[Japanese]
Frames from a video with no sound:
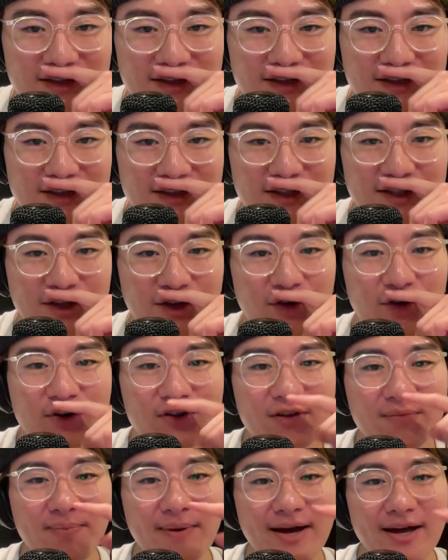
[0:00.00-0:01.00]
ちょっとここ
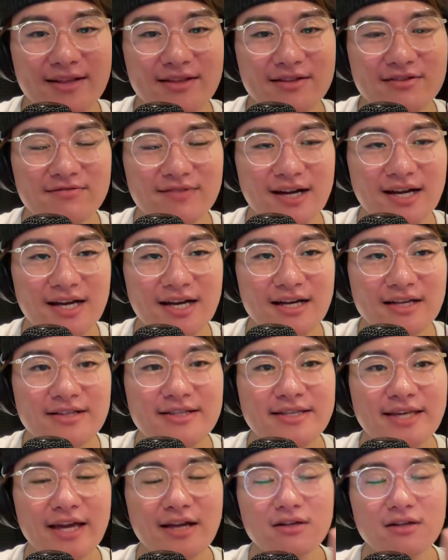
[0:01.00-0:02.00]
のパートは
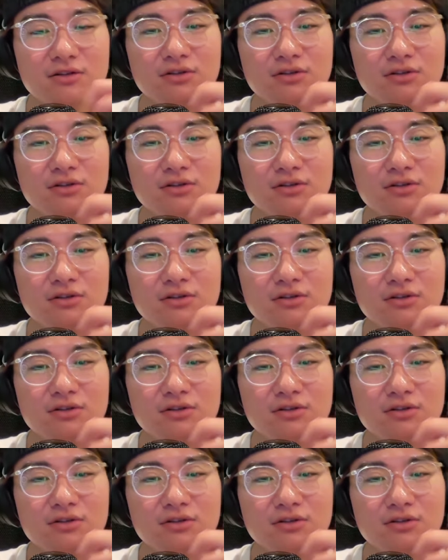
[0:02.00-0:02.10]
結